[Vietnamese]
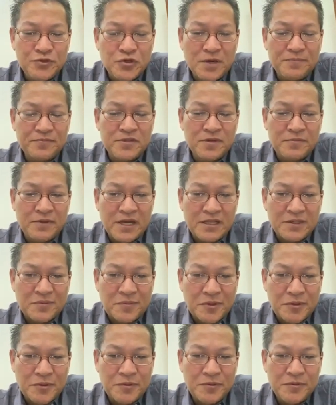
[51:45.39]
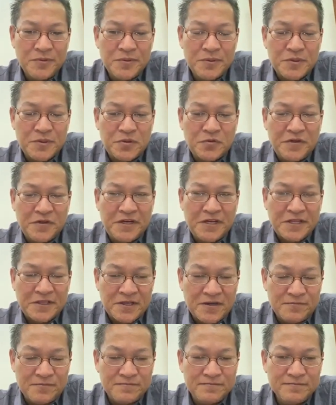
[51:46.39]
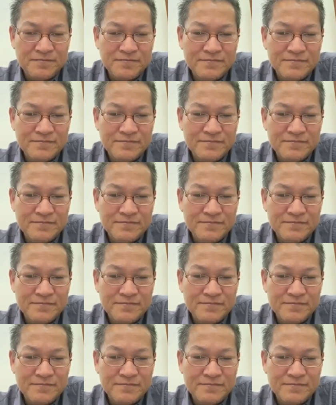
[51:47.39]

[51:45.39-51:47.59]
chọc tầm nẹt tầm nón đồ viên nẹt thòng